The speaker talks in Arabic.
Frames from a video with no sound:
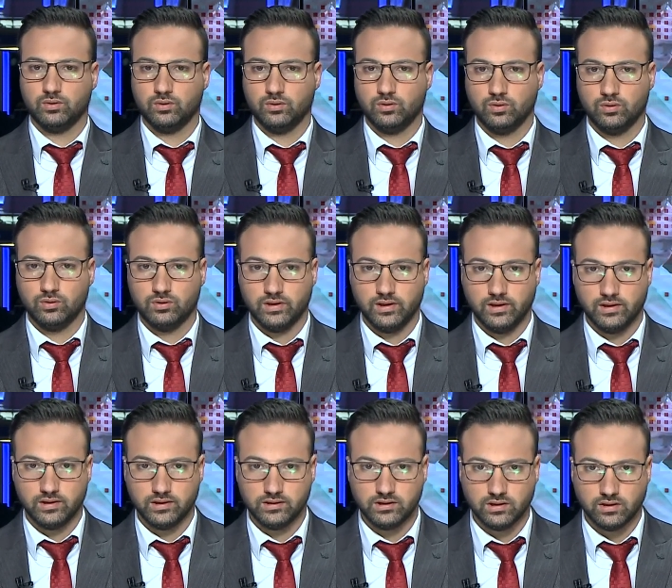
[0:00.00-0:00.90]
انطونيو
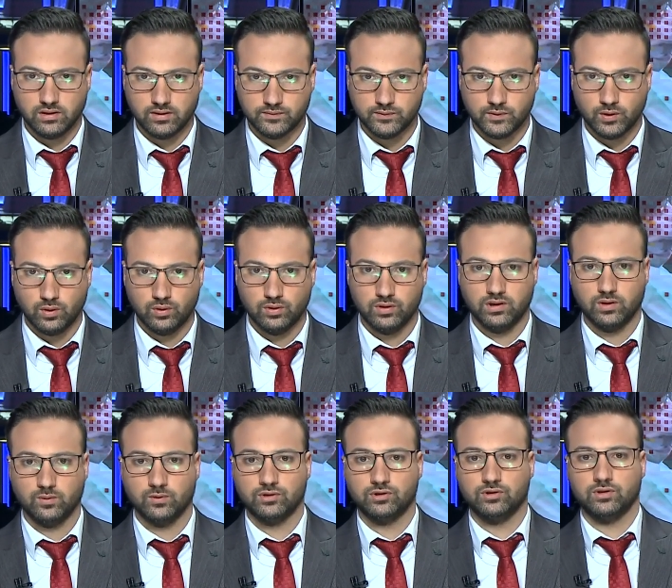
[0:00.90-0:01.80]
غوتيريش رفضه
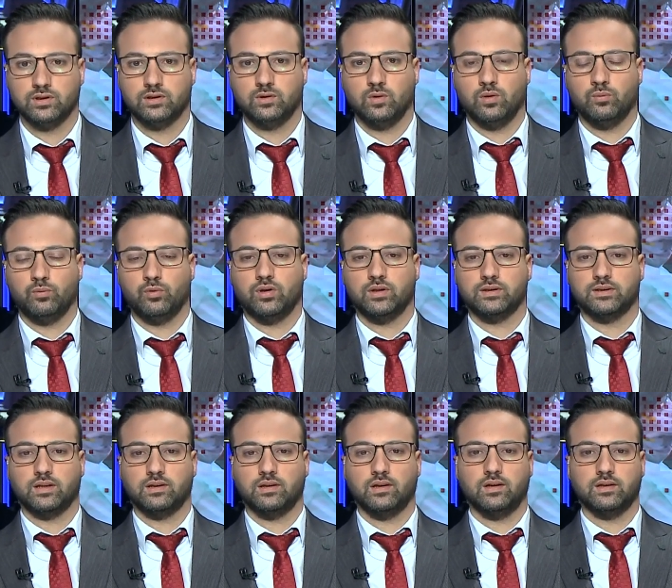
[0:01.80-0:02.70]
للتوجهات
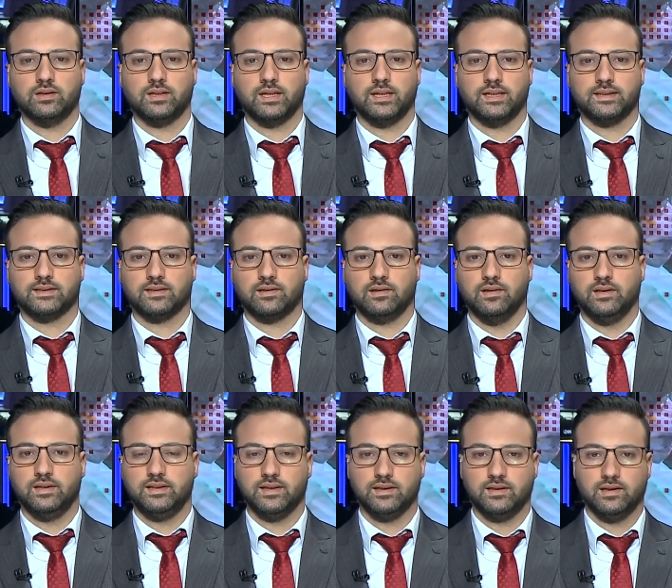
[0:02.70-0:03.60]
والمخططات
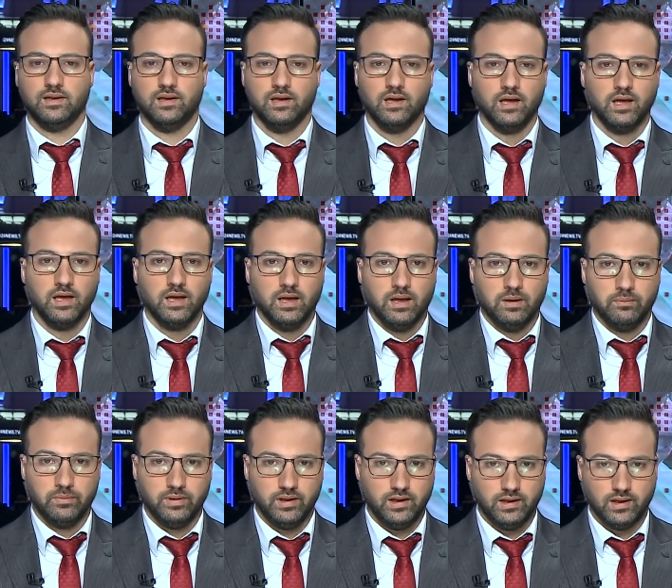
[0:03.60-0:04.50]
الاسرائيليه
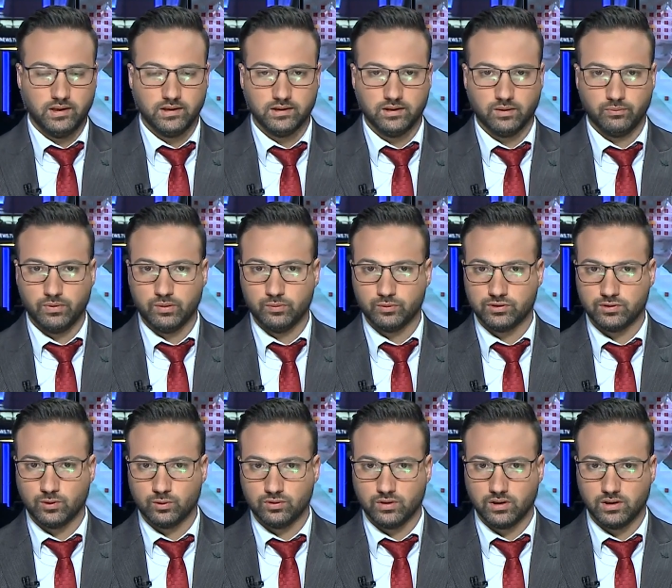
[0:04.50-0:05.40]
باعلان ضم
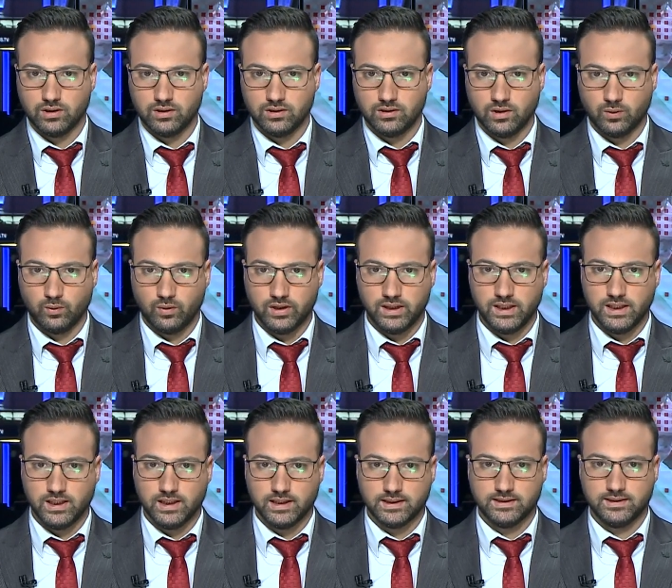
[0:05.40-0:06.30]
المستوطنات او
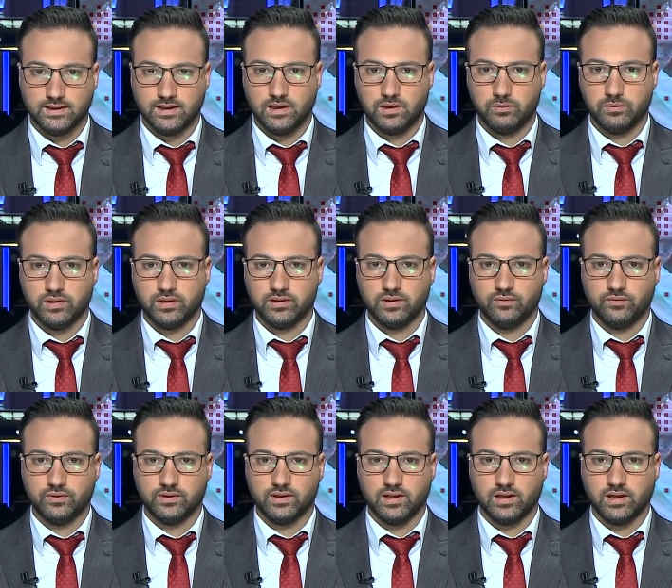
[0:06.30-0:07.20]
اي اجزاء من
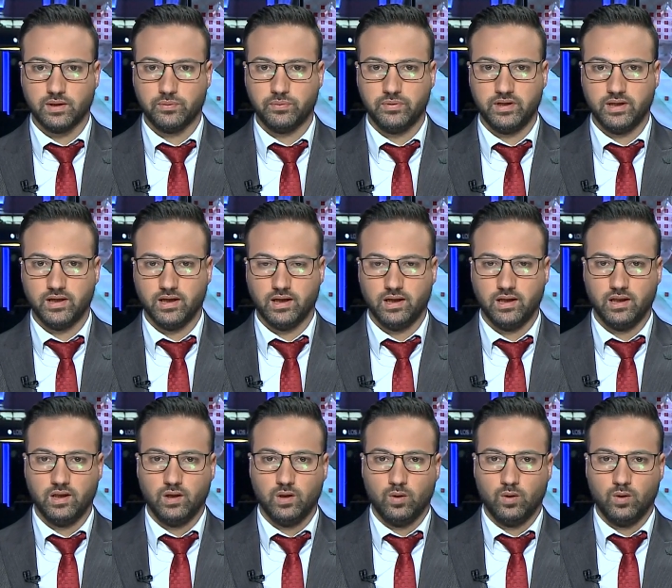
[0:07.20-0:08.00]
الضفه الغربيه